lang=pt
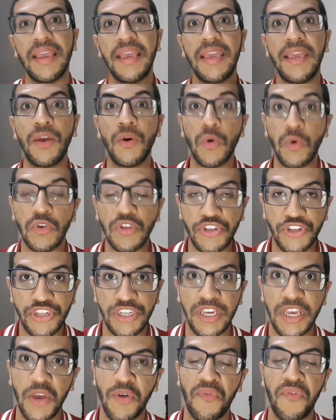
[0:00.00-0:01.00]
E
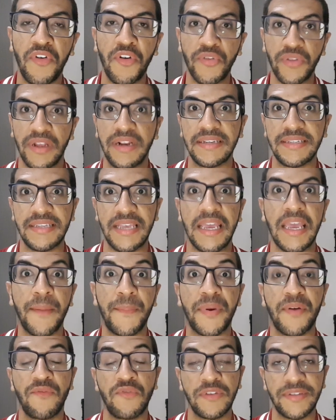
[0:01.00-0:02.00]
hoje eu venho trazer aqui
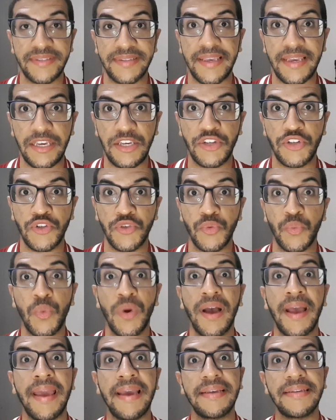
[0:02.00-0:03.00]
para vocês
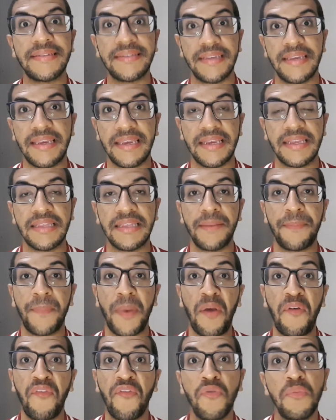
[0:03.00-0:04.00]
uma resenha de
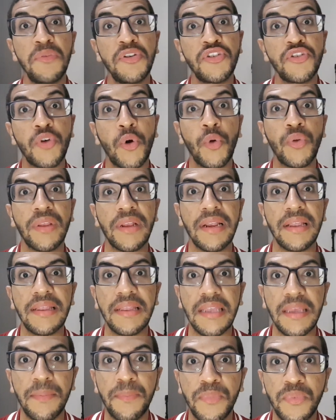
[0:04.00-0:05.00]
perfumes
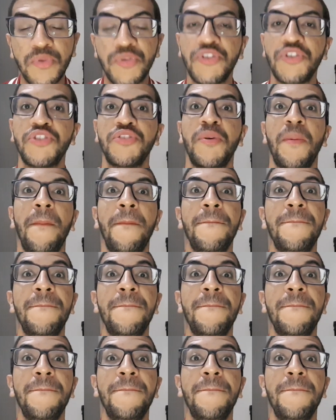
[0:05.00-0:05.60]
contratipos